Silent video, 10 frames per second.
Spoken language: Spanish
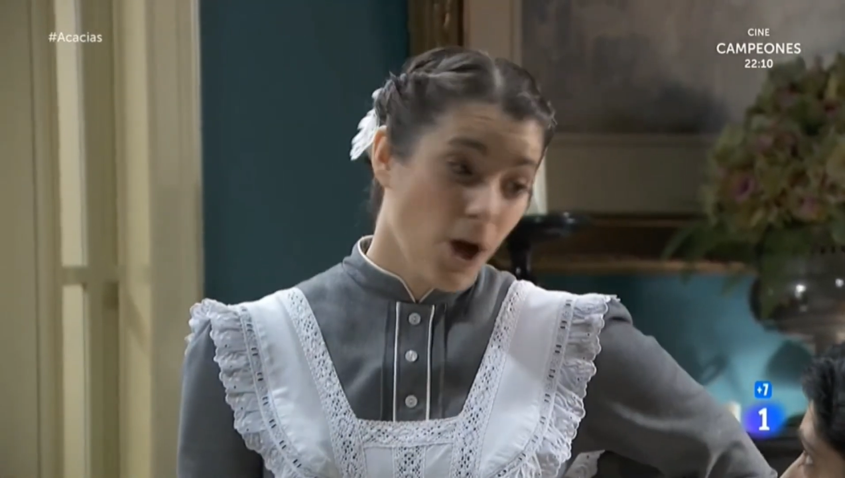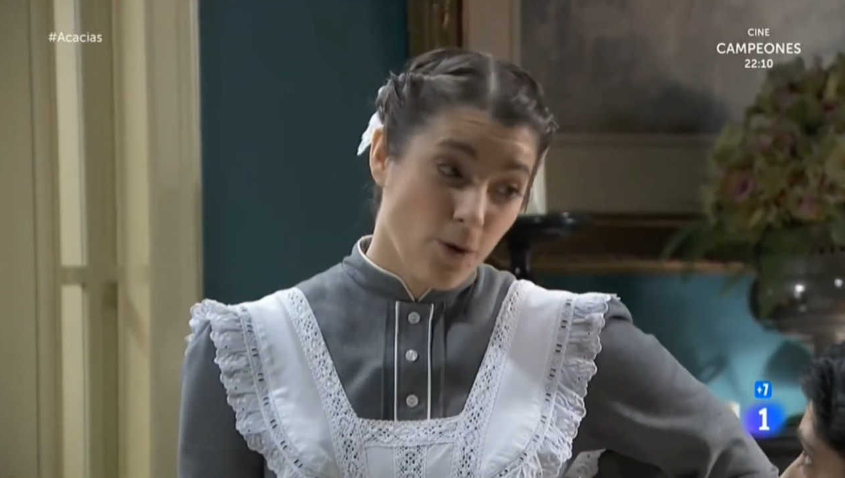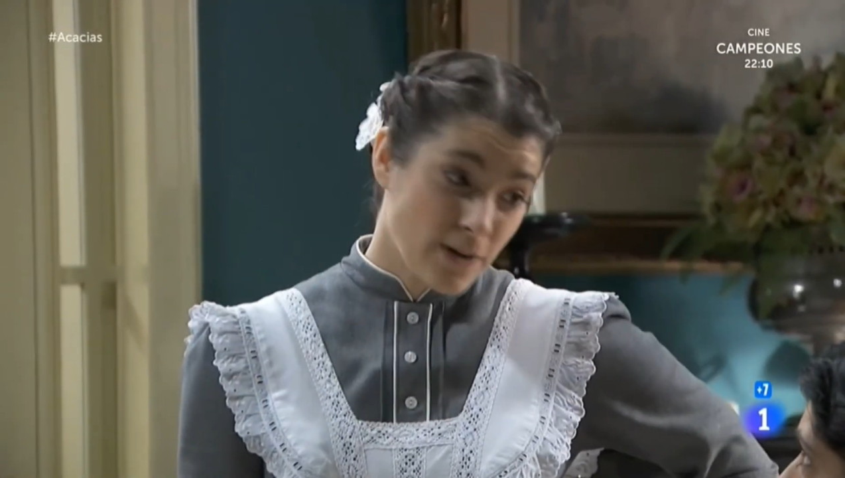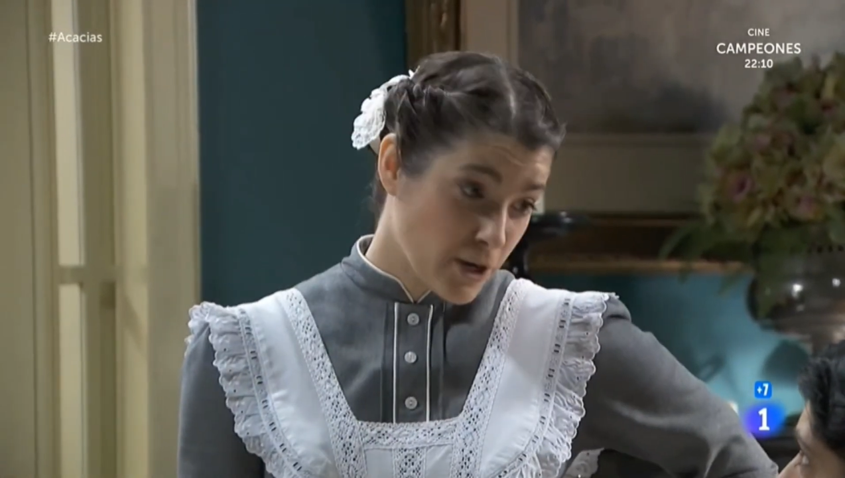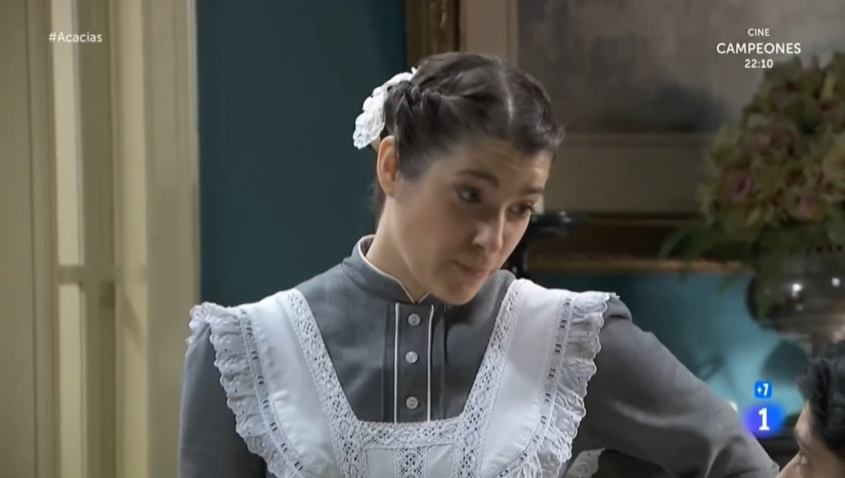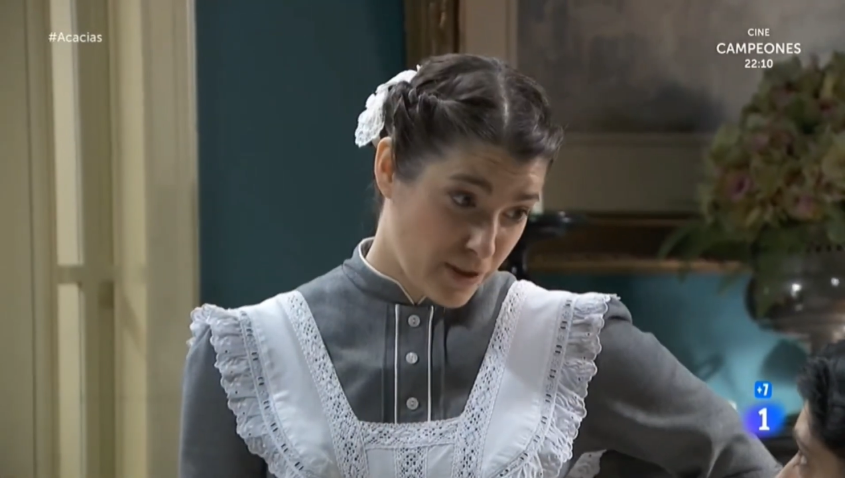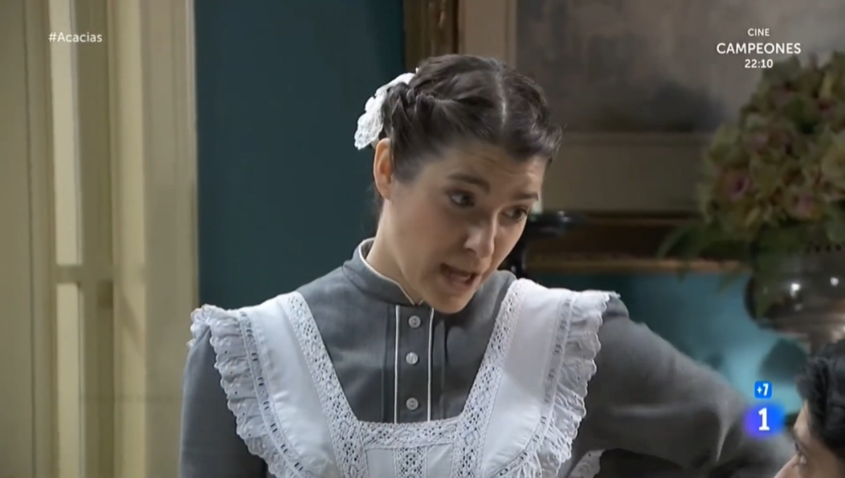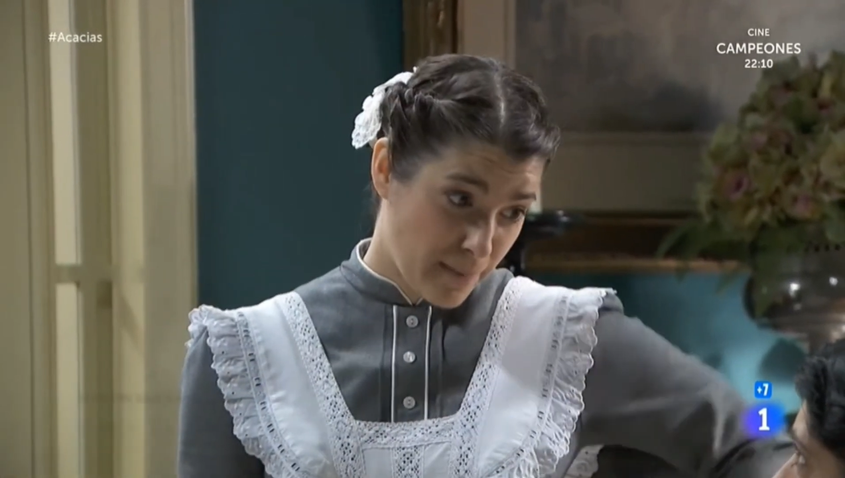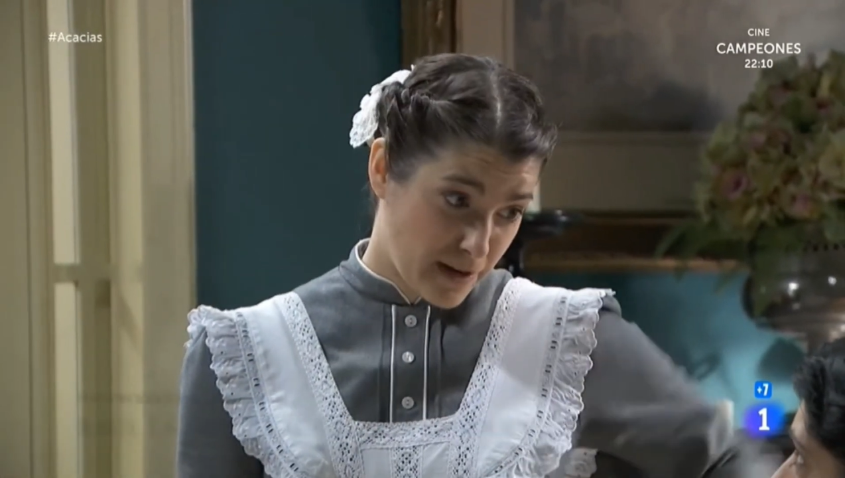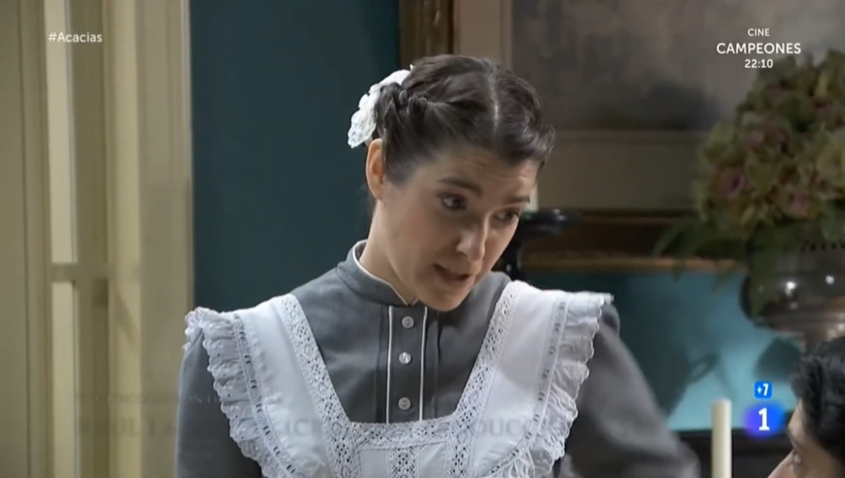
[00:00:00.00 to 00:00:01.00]
una no
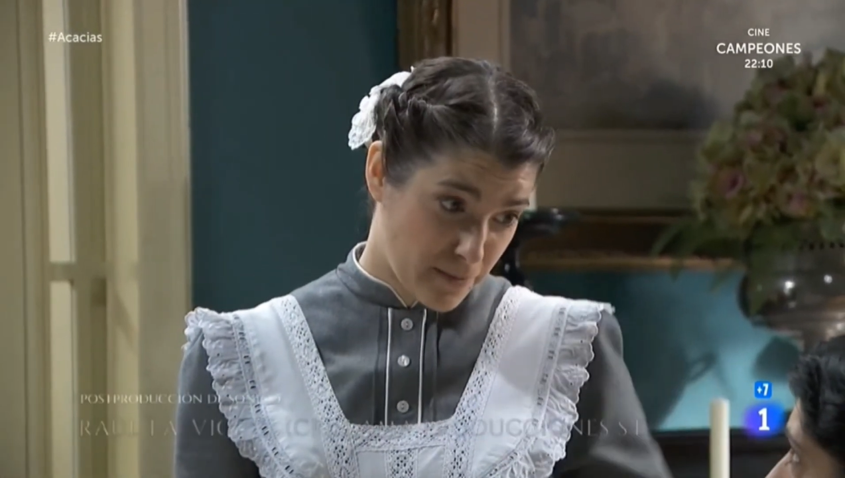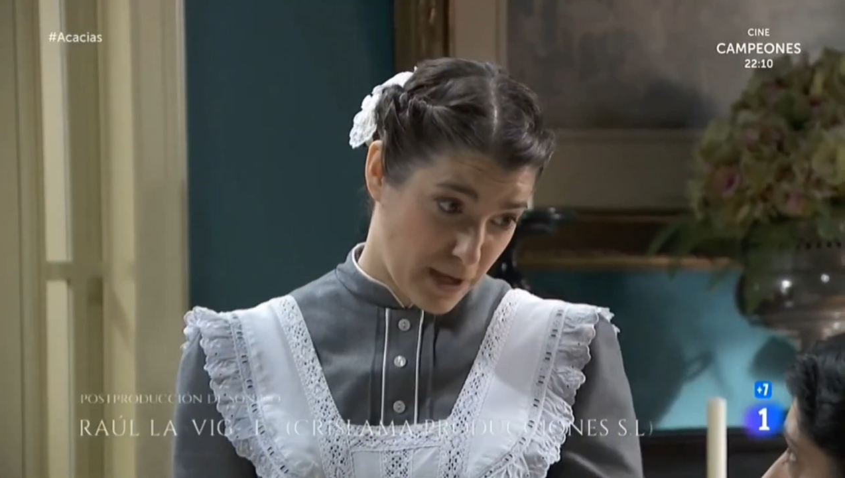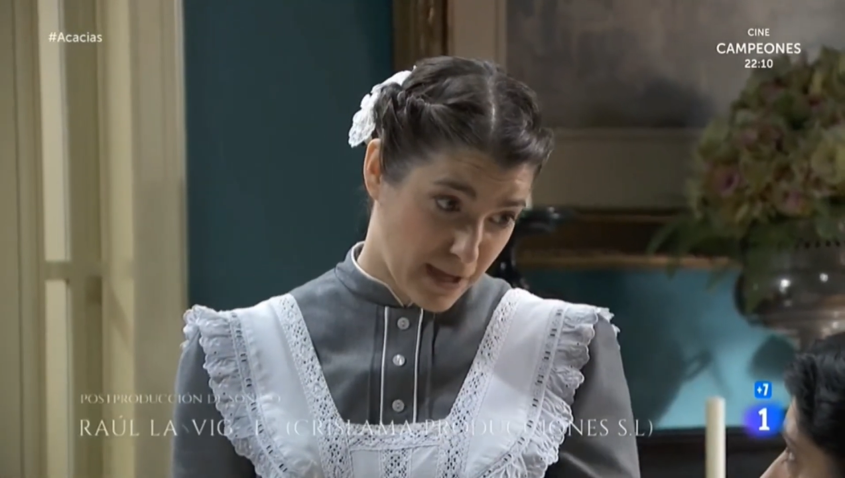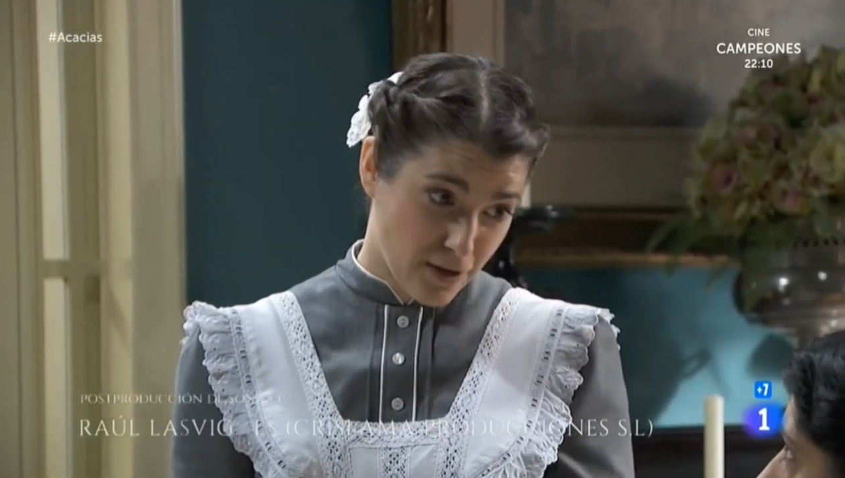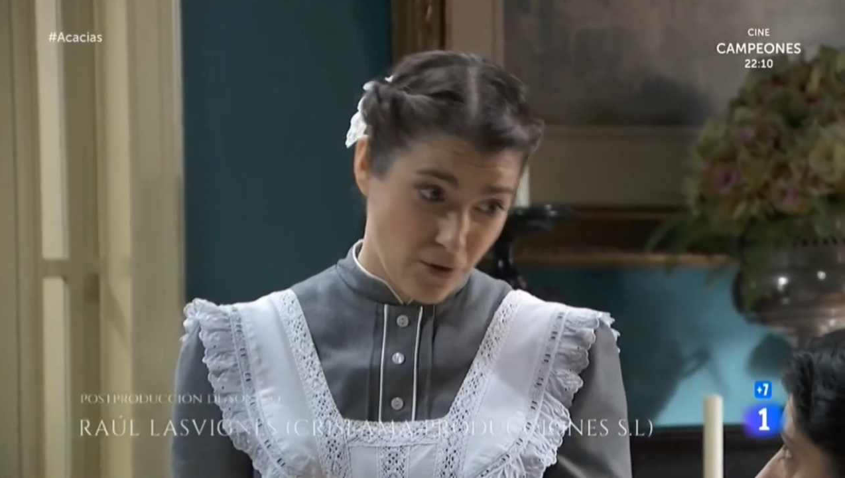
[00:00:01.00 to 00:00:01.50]
podría aparecer por aquí